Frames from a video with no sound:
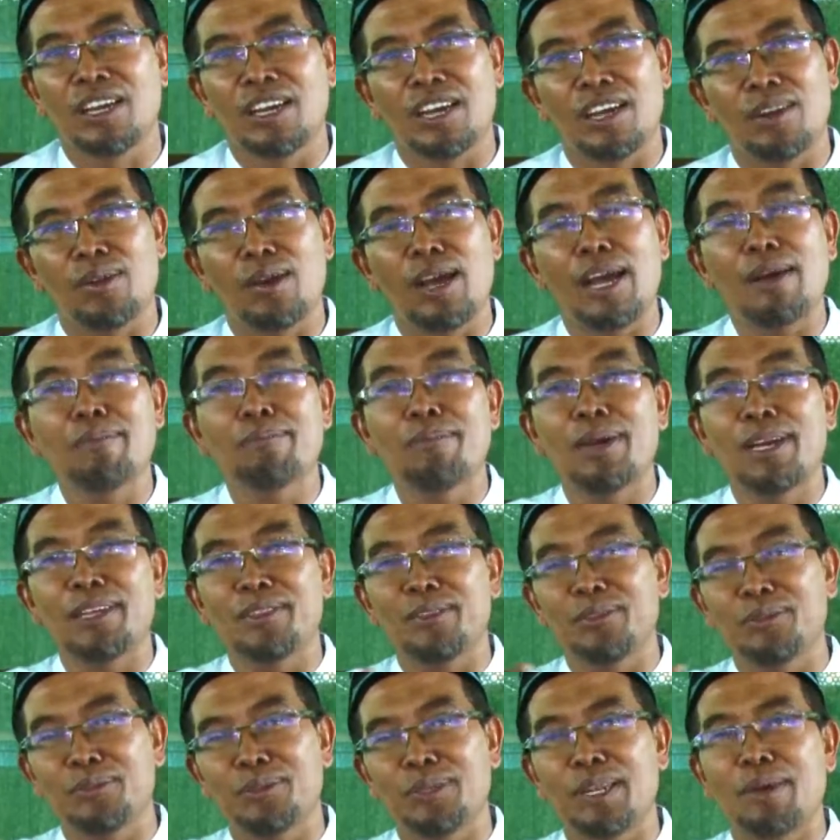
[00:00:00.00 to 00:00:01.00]
Kalau hamba
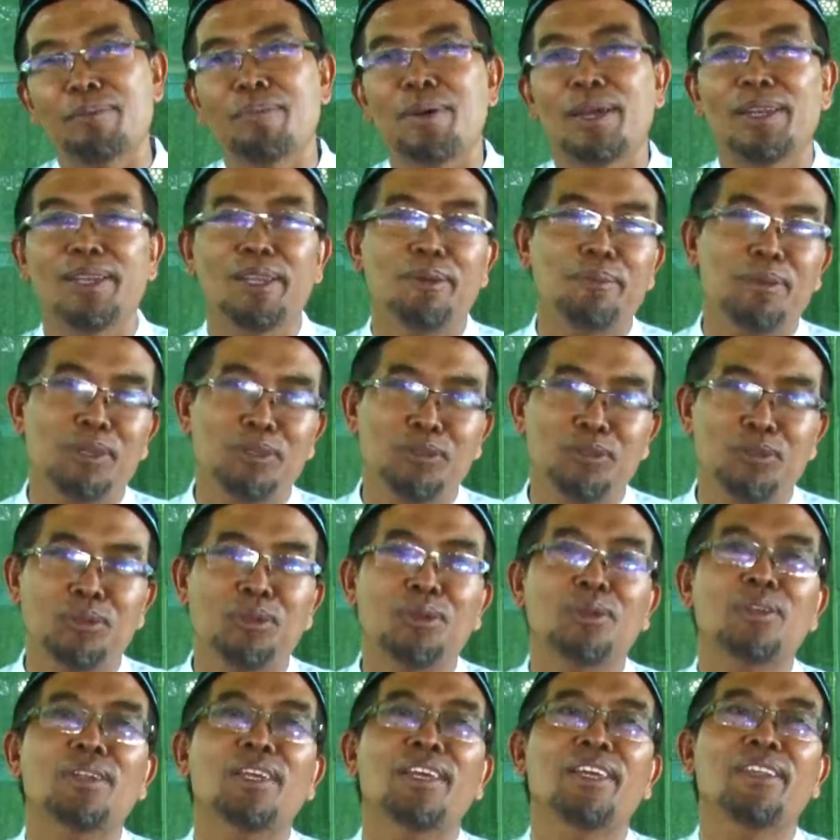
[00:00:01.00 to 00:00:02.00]
itu sudah pandai
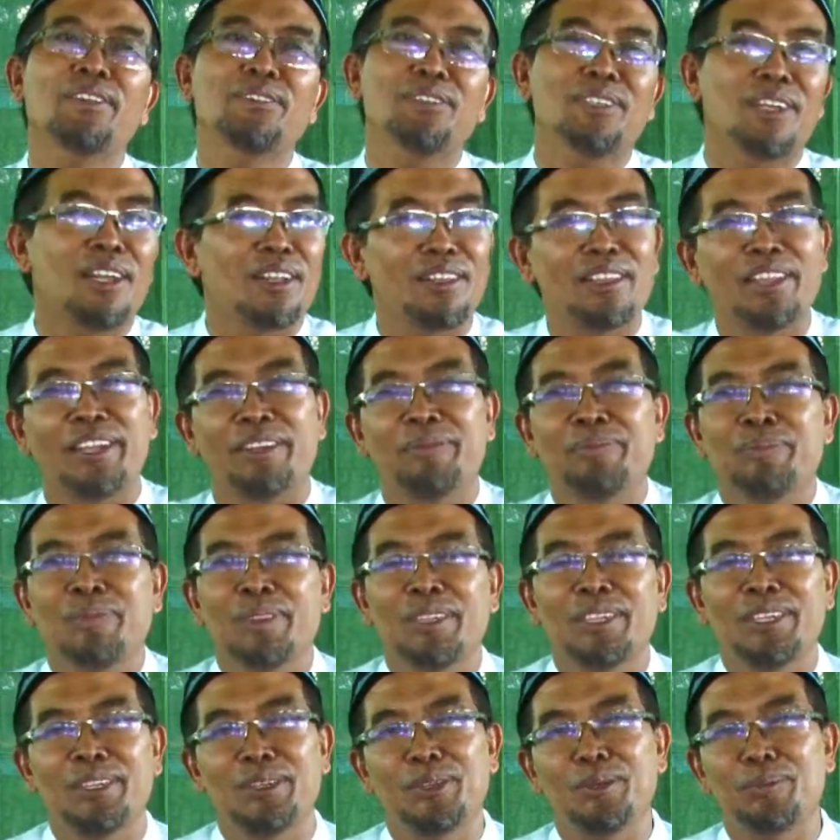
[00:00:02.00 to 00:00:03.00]
bersyukur, insya Allah
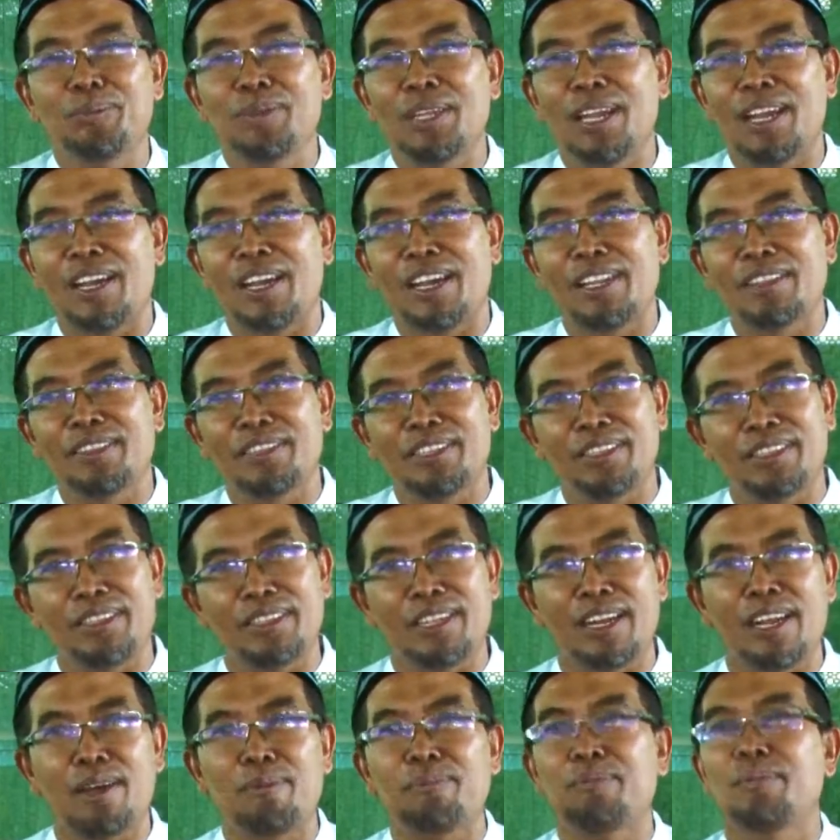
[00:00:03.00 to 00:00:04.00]
hidupnya akan
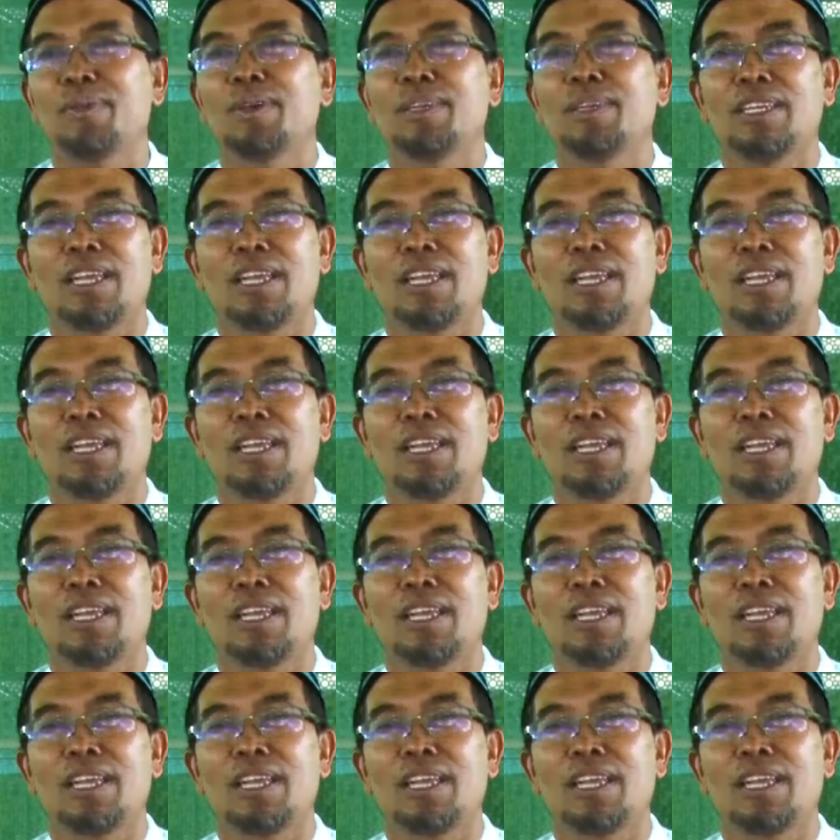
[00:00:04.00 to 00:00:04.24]
tentram,